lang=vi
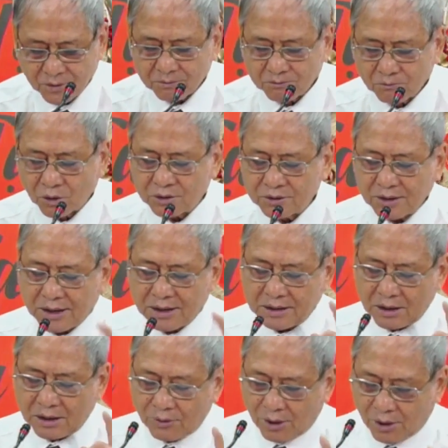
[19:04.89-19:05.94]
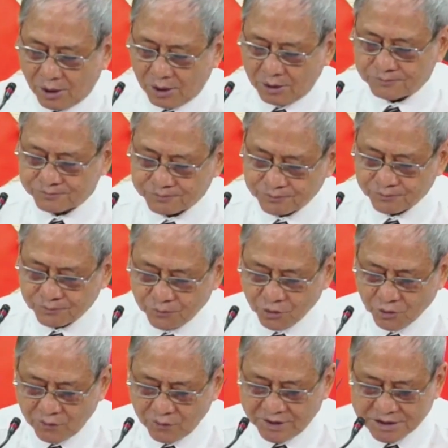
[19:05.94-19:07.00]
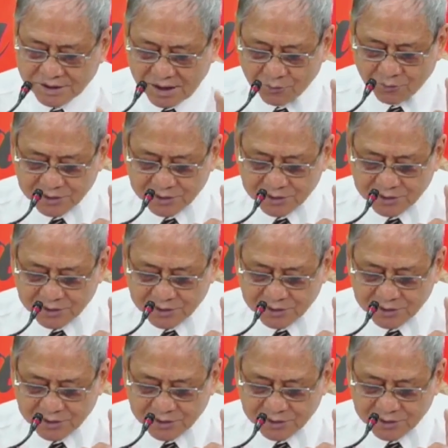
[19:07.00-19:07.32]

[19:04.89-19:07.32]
Một ngày nào đó, quý vị sẽ đọc